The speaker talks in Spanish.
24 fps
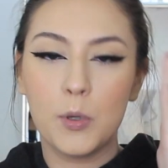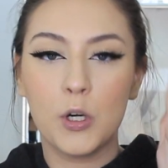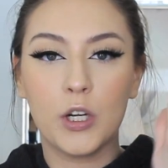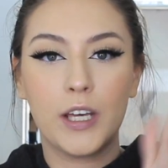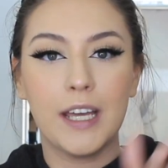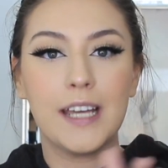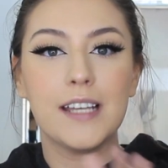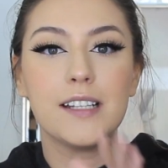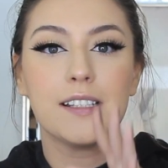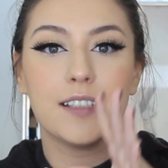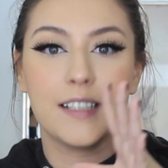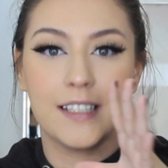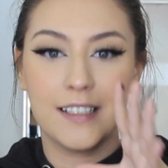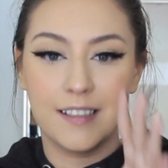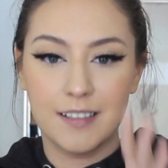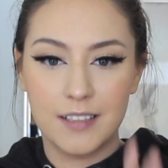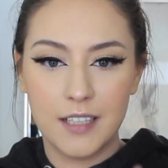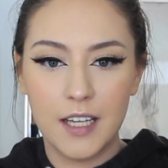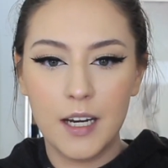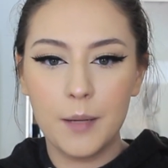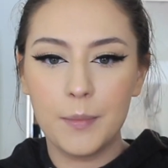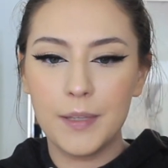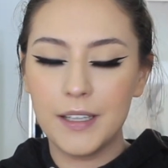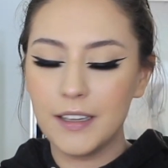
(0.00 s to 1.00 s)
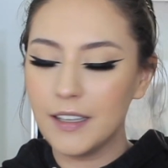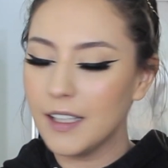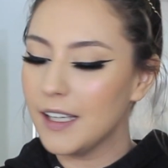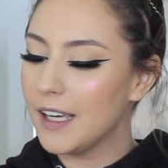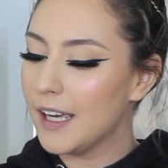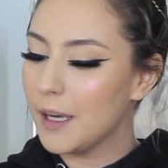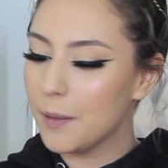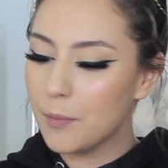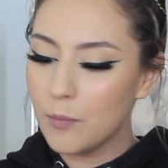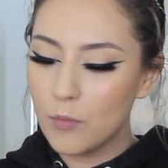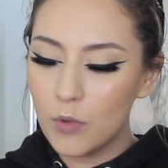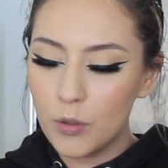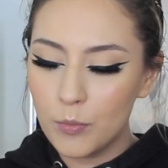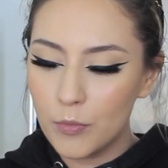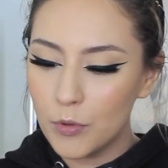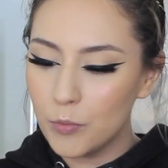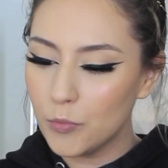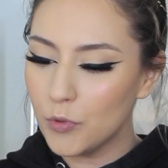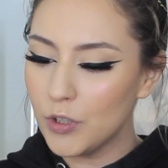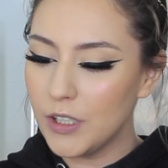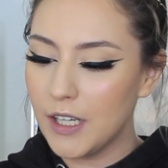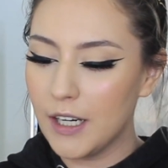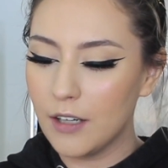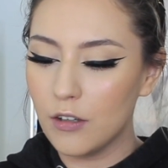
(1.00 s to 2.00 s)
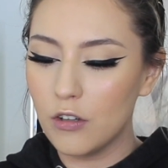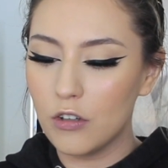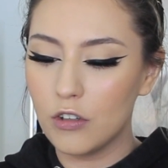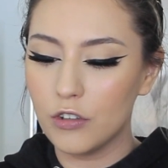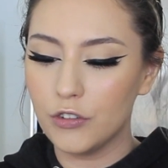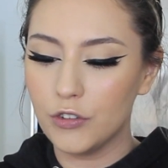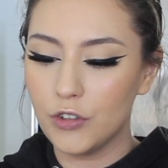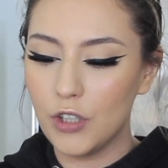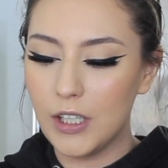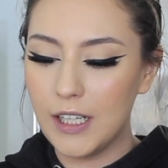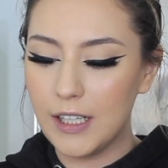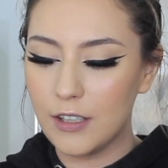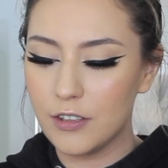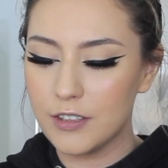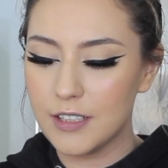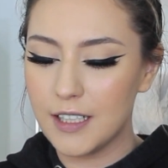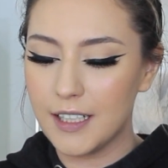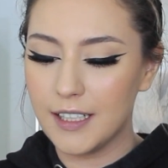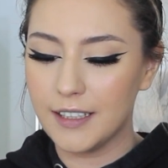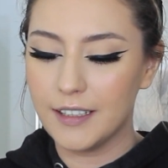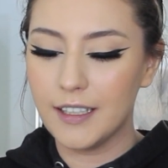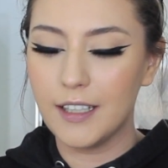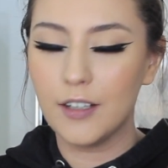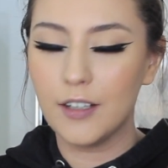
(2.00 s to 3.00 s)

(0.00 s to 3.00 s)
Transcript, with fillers: porque sinceramente es muy muy muy largo con todas las cosas que